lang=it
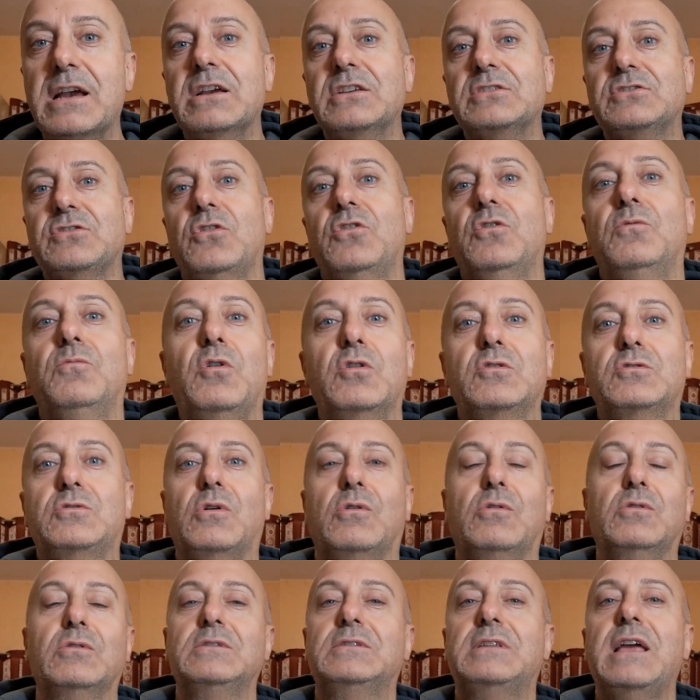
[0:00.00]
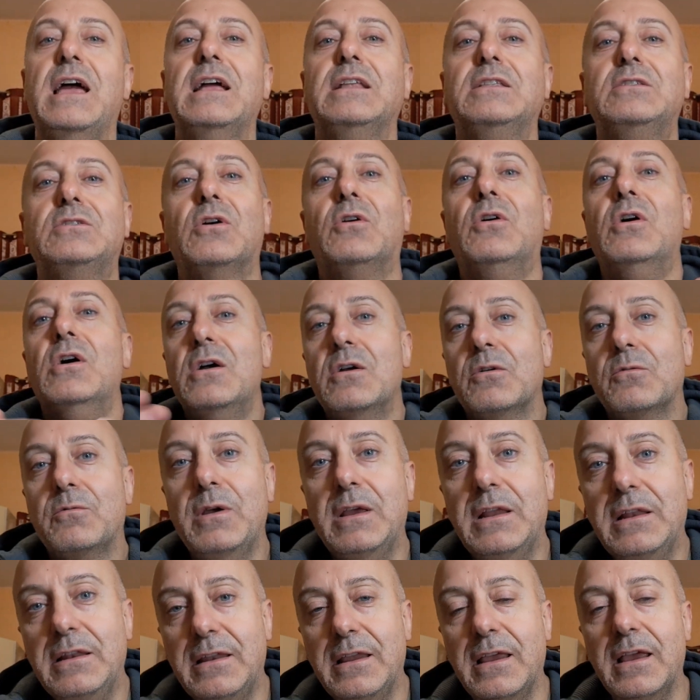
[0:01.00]
Sono molto contento,
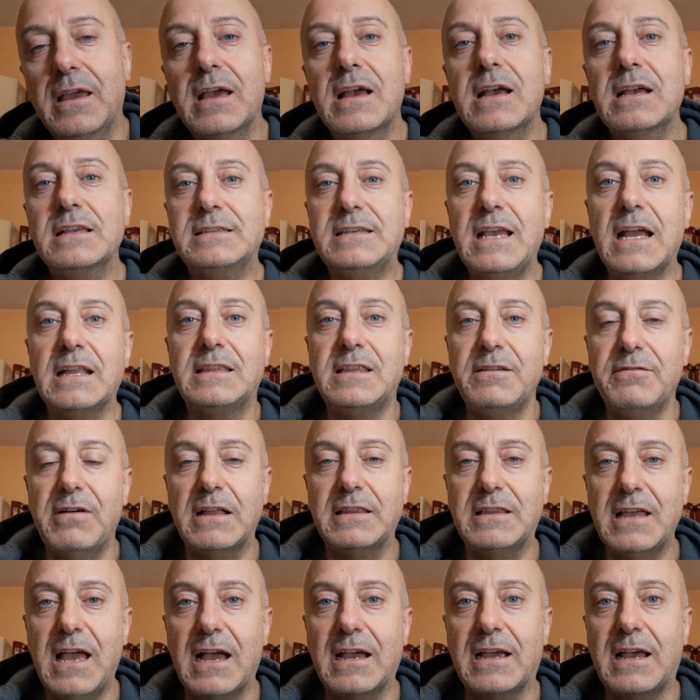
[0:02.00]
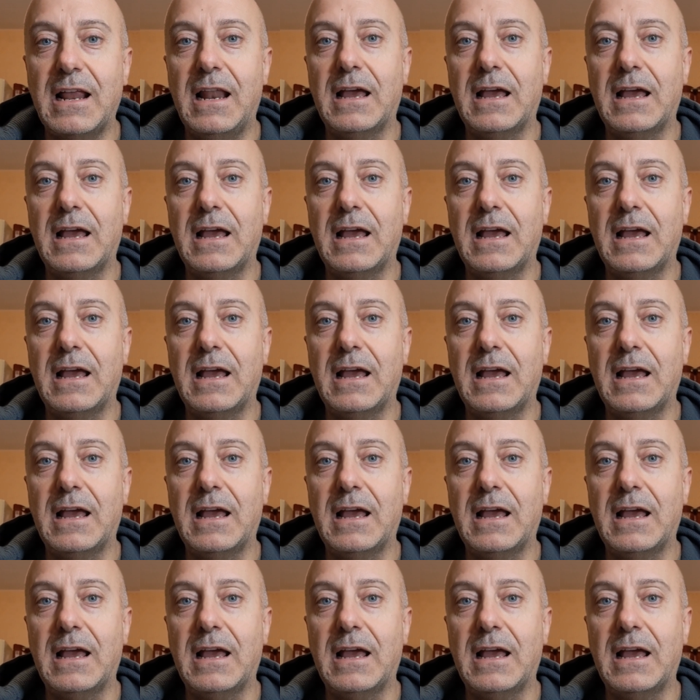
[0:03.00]
quindi se attivate anche